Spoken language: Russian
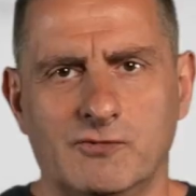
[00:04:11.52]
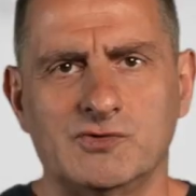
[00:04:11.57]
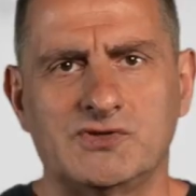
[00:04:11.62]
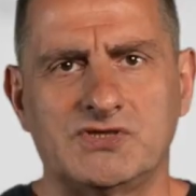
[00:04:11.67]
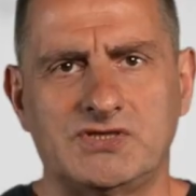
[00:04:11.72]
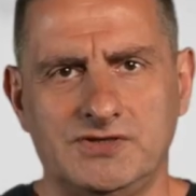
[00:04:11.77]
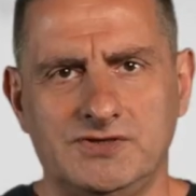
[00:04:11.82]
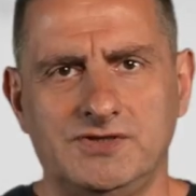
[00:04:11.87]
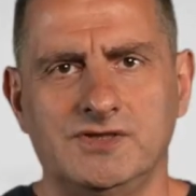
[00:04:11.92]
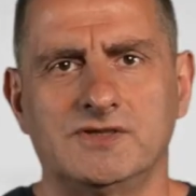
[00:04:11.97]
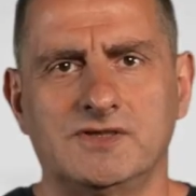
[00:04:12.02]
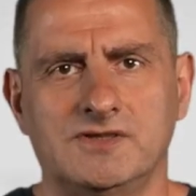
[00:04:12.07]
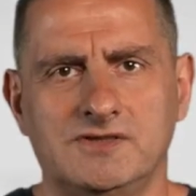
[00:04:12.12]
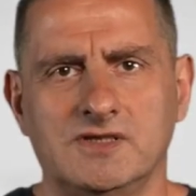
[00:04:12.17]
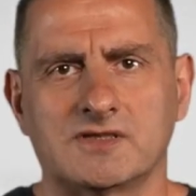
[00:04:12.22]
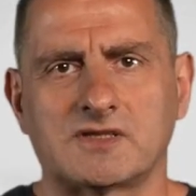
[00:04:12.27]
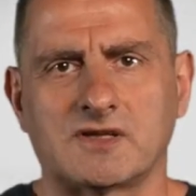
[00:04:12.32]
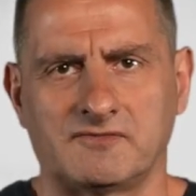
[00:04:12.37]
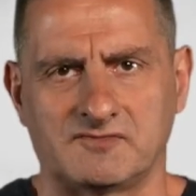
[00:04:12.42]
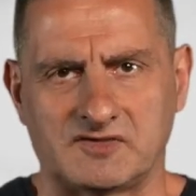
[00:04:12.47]
Вот сидит
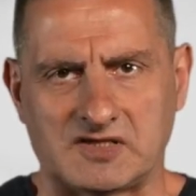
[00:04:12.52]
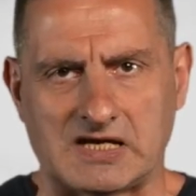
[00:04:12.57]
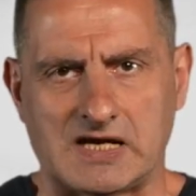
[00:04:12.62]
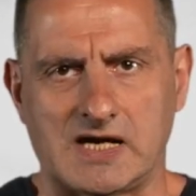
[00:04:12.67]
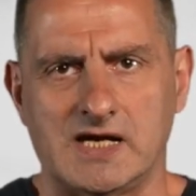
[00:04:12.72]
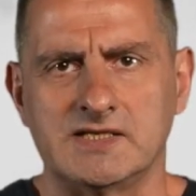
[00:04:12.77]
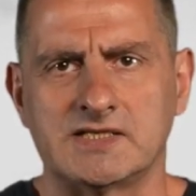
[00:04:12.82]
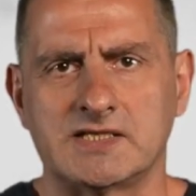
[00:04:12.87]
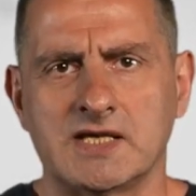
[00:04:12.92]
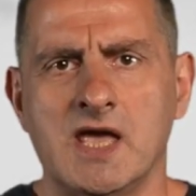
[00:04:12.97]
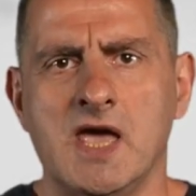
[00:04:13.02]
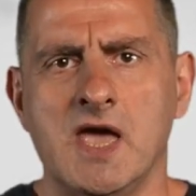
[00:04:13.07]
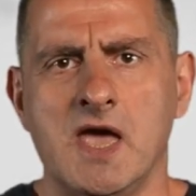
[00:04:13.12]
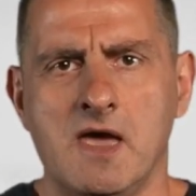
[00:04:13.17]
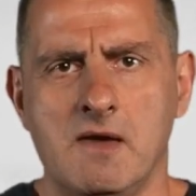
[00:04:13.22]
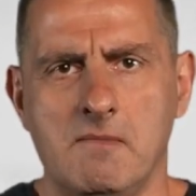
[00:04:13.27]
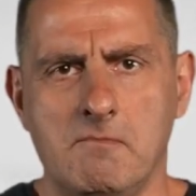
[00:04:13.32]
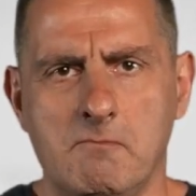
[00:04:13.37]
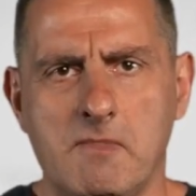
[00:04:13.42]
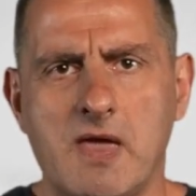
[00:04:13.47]
где-то в Техасе
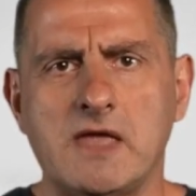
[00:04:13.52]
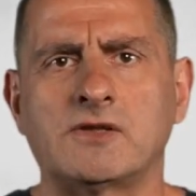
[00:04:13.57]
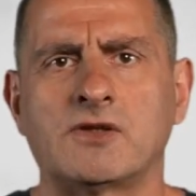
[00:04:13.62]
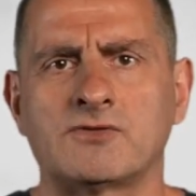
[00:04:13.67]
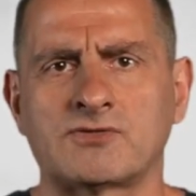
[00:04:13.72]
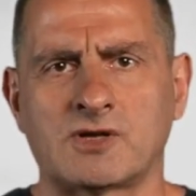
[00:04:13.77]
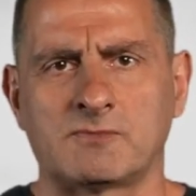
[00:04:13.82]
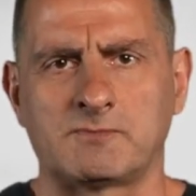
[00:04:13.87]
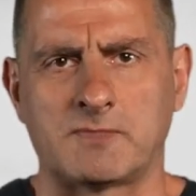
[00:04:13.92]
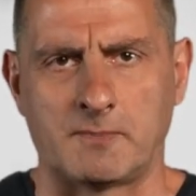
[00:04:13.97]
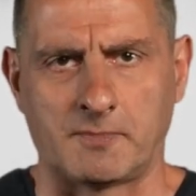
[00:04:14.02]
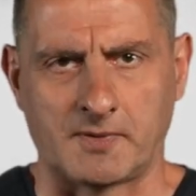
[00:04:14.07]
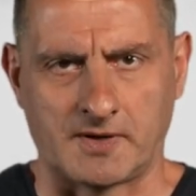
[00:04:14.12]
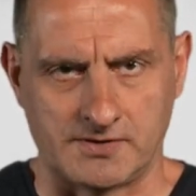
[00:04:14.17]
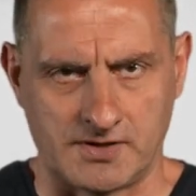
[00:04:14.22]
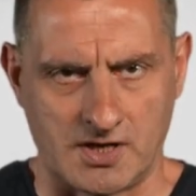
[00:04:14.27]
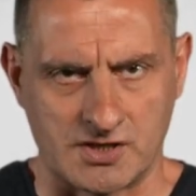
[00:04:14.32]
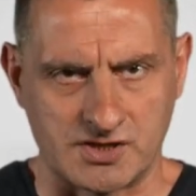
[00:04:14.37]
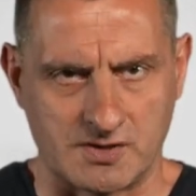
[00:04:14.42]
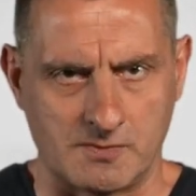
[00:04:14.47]
менеджер по
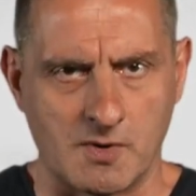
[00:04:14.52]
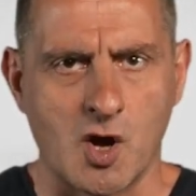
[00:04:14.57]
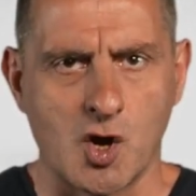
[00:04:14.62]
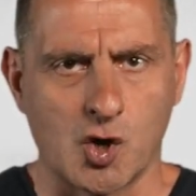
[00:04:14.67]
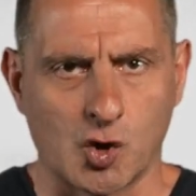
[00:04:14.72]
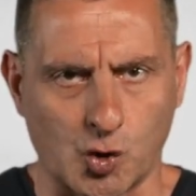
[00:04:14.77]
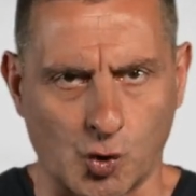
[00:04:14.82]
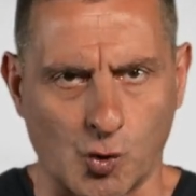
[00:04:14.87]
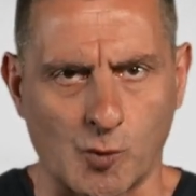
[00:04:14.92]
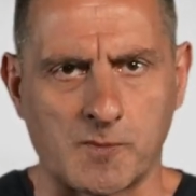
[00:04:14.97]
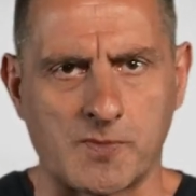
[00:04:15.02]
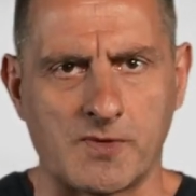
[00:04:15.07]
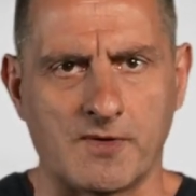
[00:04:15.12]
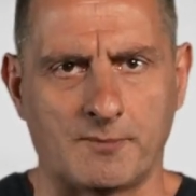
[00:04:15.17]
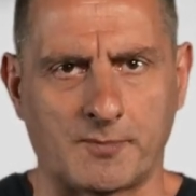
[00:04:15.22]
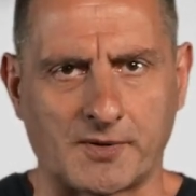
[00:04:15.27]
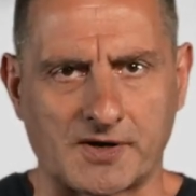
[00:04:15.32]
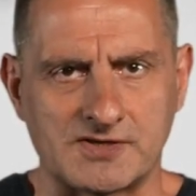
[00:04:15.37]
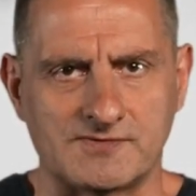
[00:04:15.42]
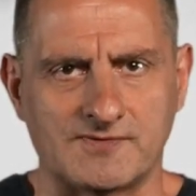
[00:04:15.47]
продажам крупного
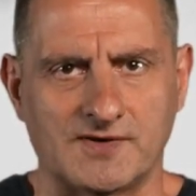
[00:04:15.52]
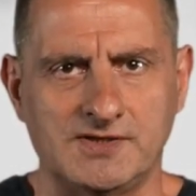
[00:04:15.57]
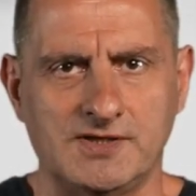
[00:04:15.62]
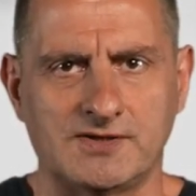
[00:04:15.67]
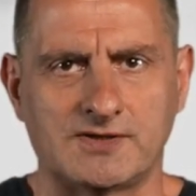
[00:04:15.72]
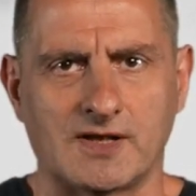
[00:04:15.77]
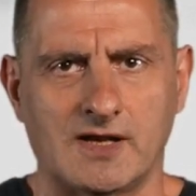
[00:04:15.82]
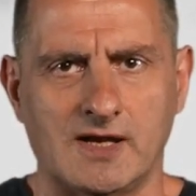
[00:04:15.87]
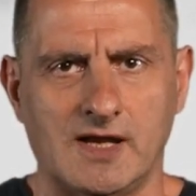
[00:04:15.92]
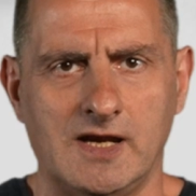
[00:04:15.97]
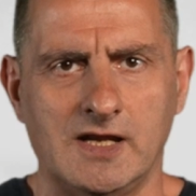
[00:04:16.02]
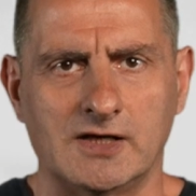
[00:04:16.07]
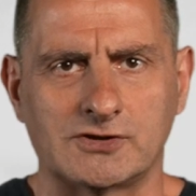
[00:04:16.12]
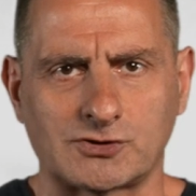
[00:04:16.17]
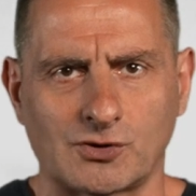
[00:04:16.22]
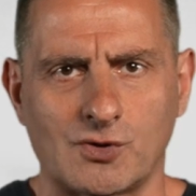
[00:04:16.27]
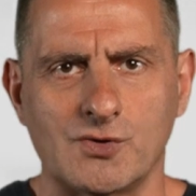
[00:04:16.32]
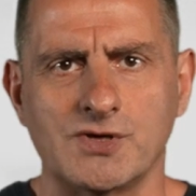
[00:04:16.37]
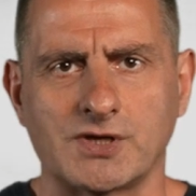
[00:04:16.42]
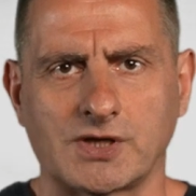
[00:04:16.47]
производителя
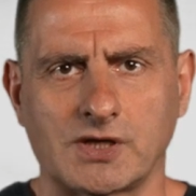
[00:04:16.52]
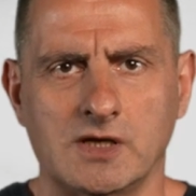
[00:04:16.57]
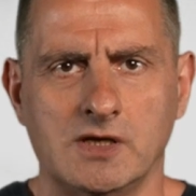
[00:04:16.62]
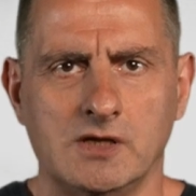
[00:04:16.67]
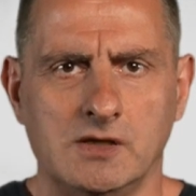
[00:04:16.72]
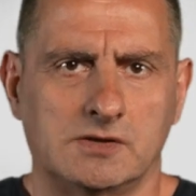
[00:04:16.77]
электроники.